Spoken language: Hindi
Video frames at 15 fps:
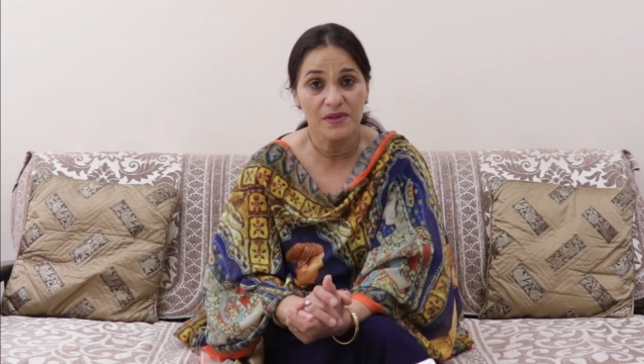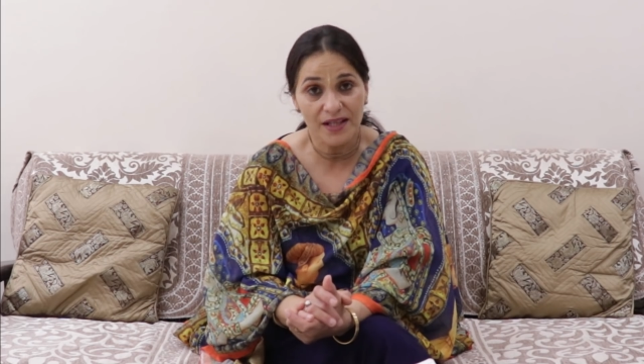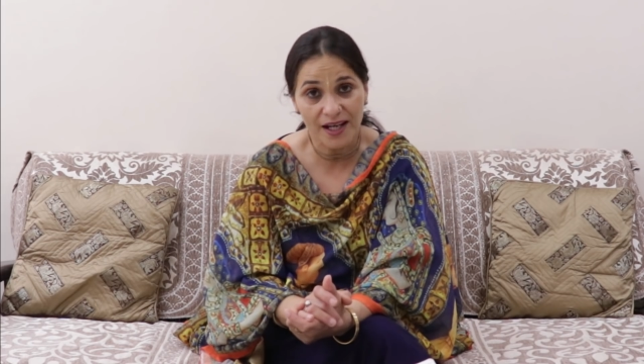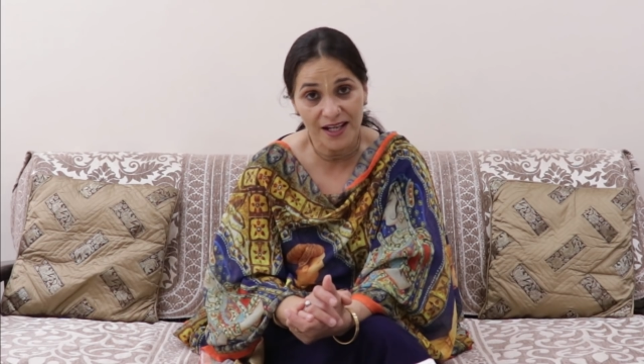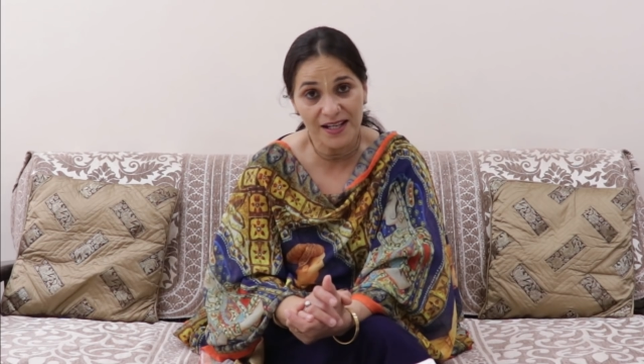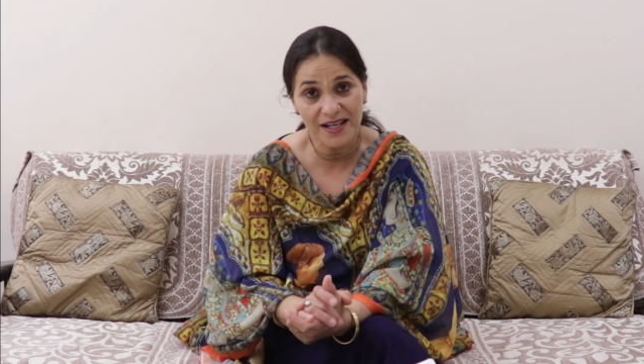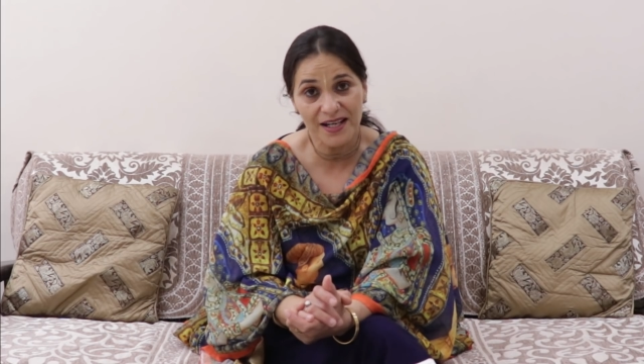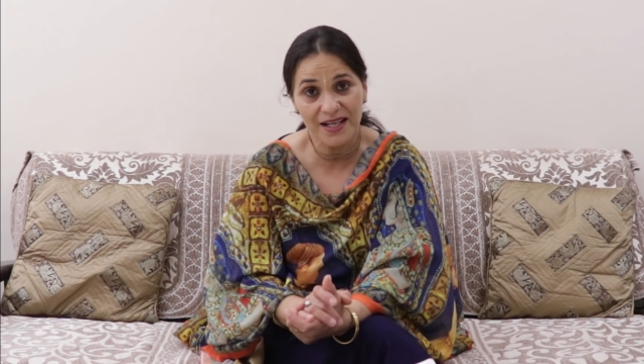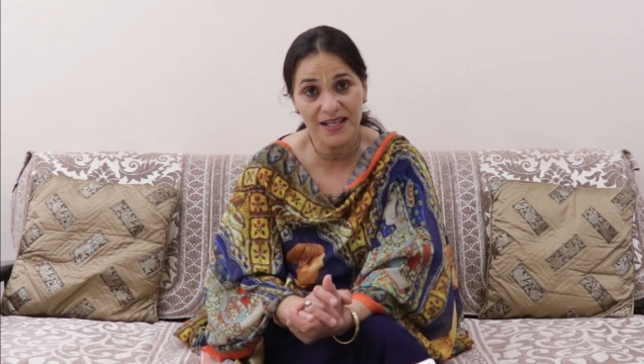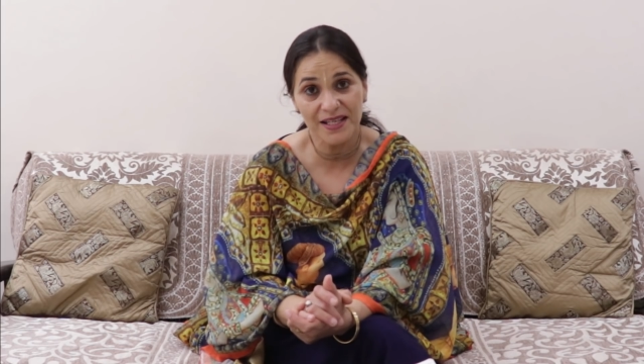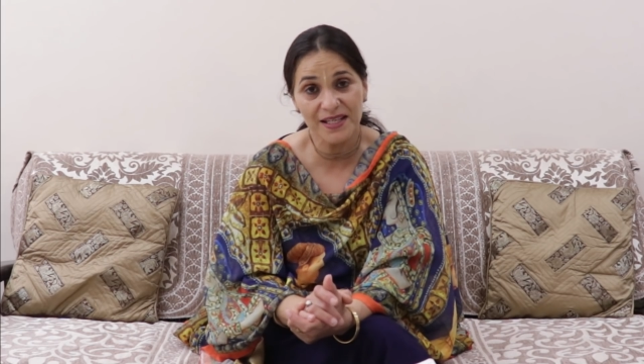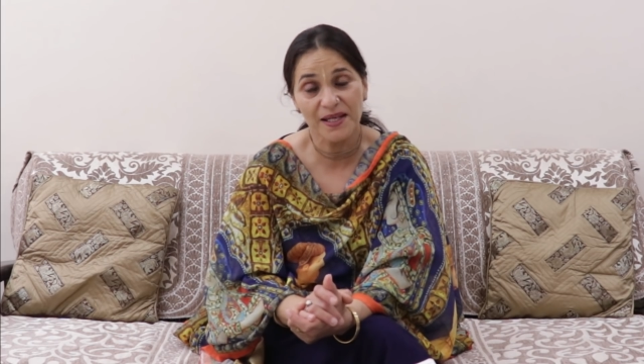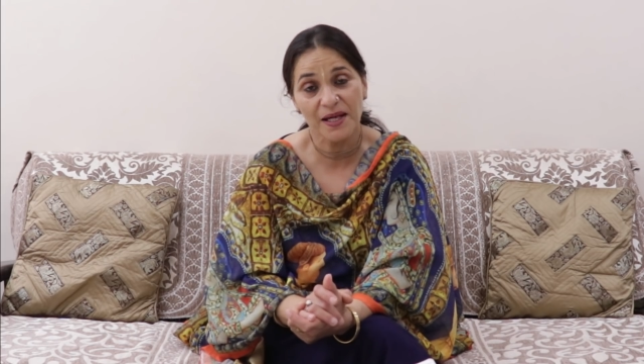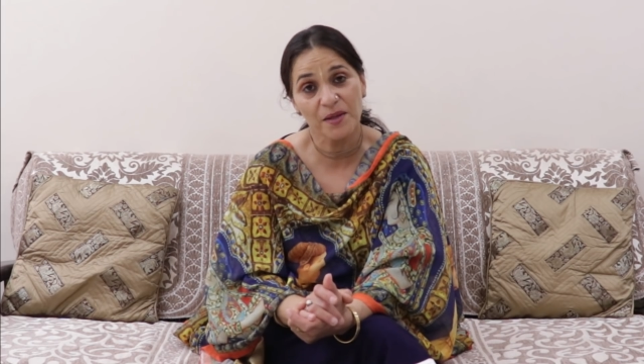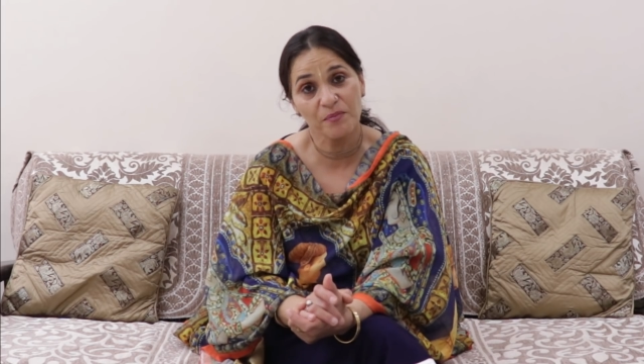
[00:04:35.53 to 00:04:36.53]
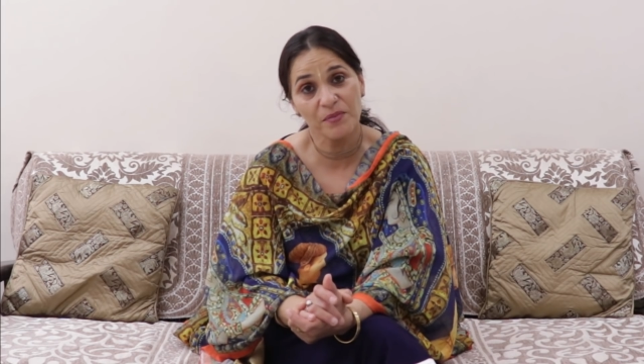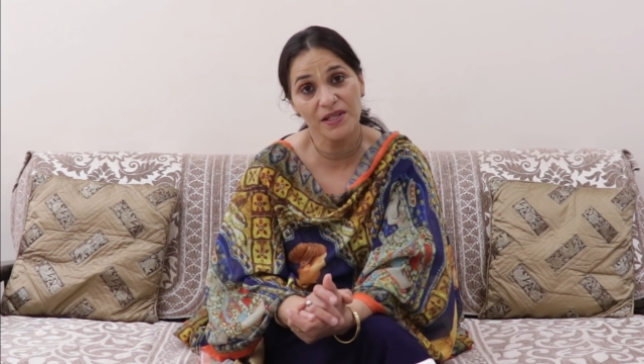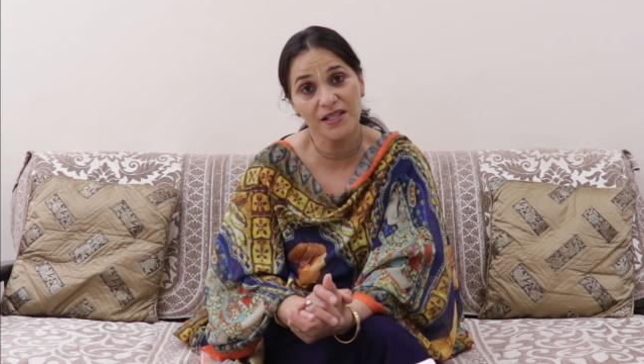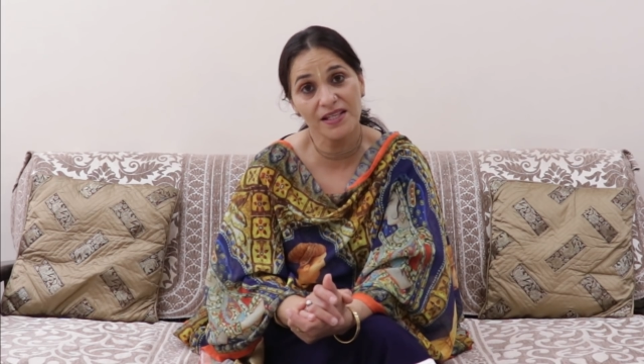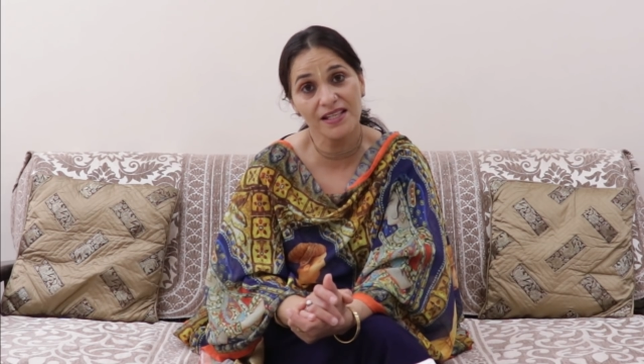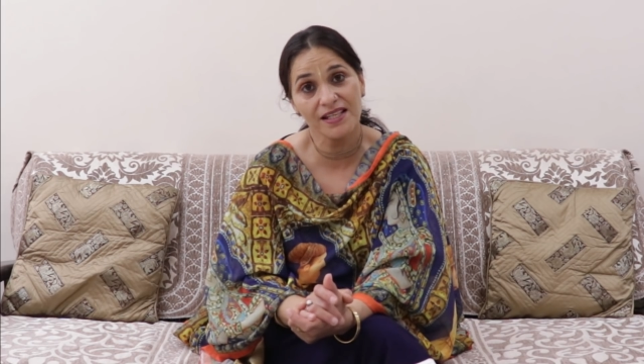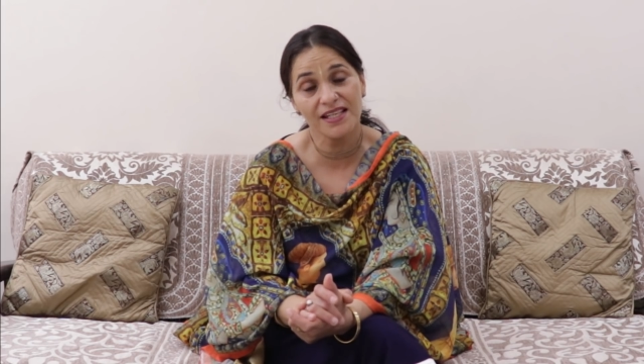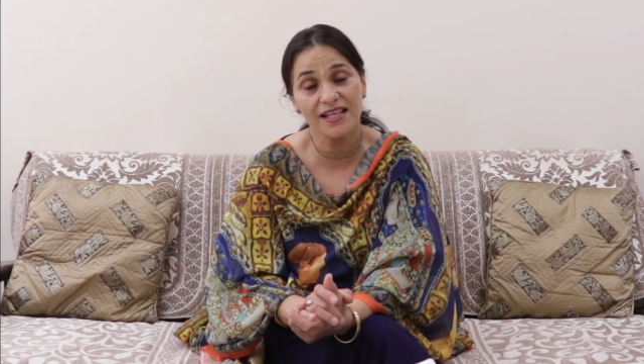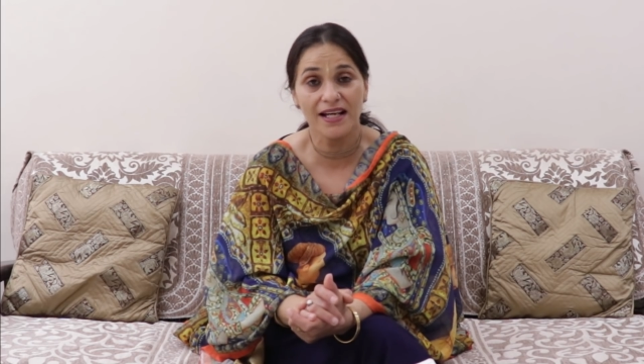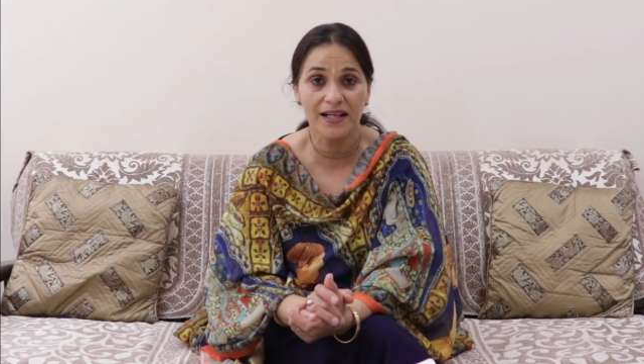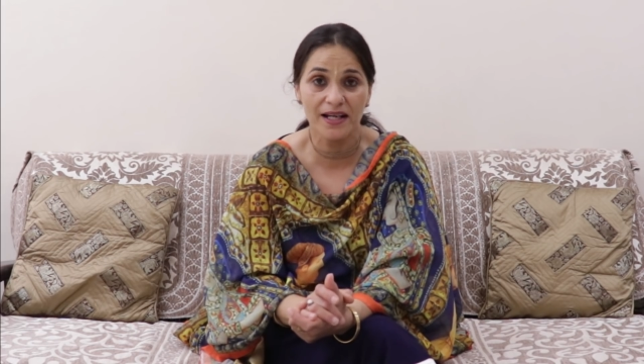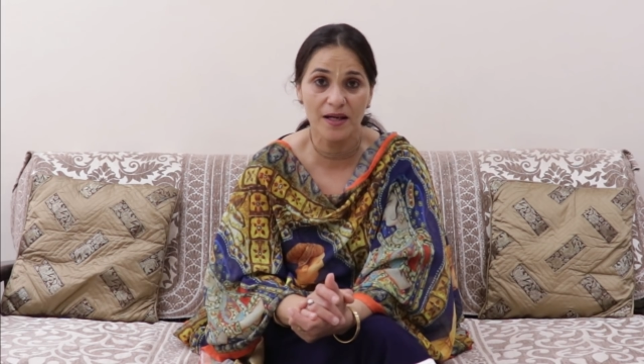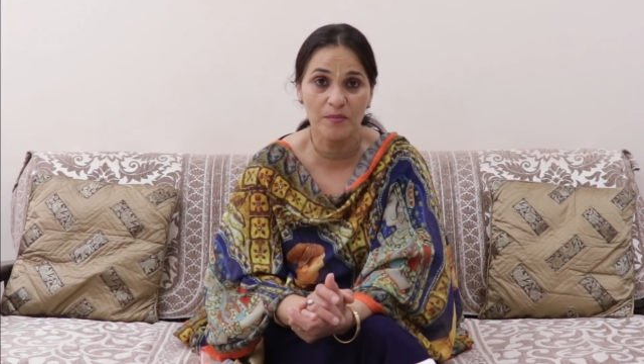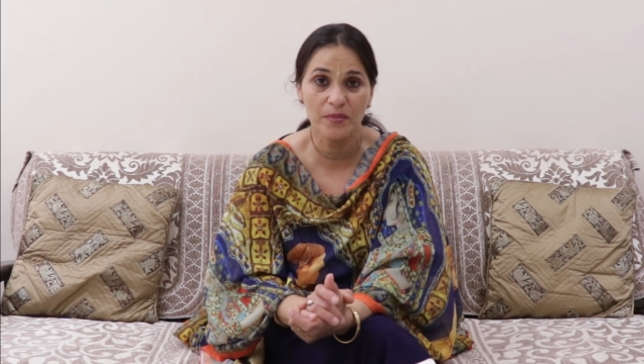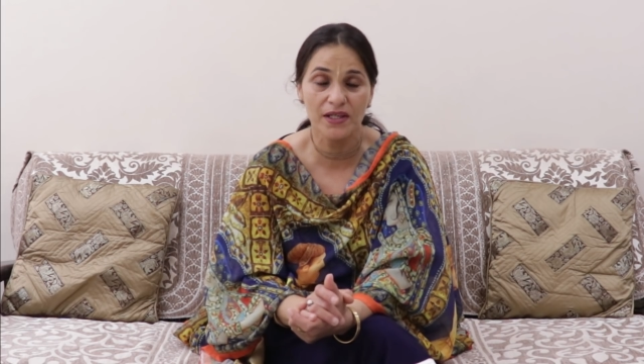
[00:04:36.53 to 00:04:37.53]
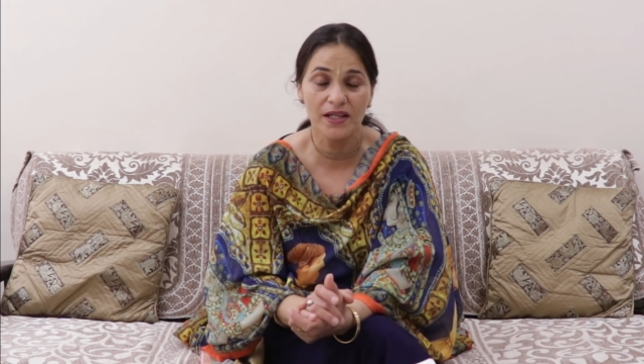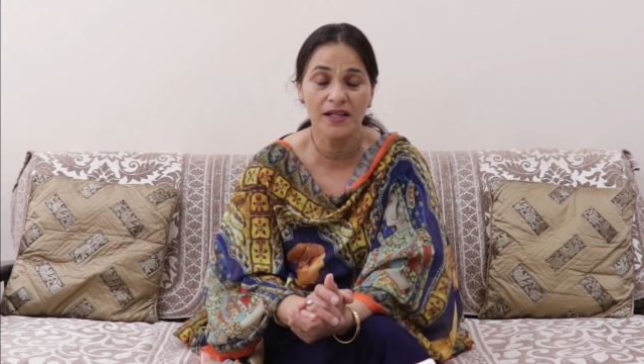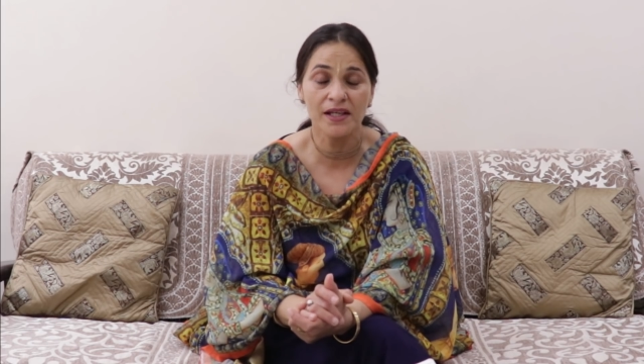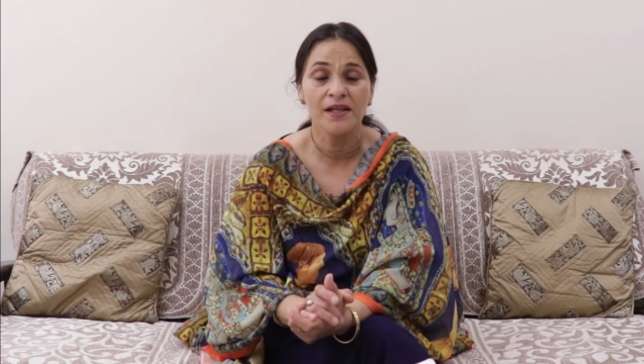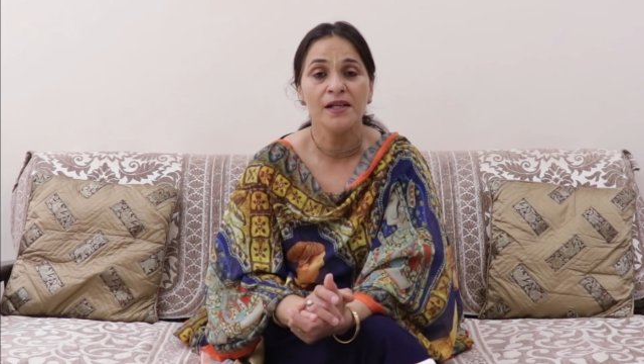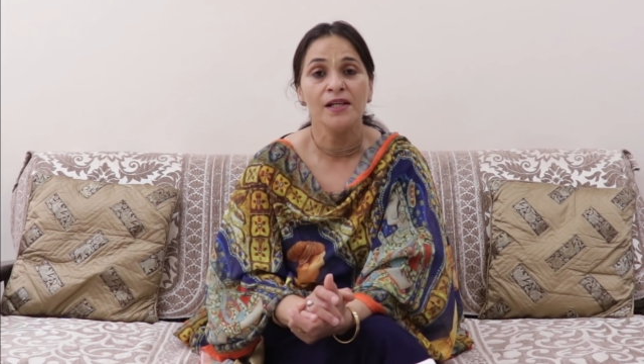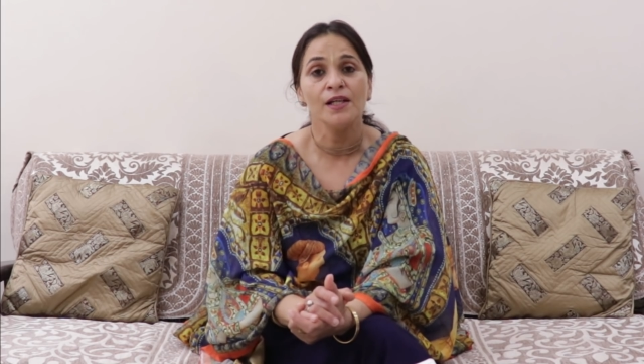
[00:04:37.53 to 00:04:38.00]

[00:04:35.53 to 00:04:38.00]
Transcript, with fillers: ना खाएं क्या पिए क्या ना पिए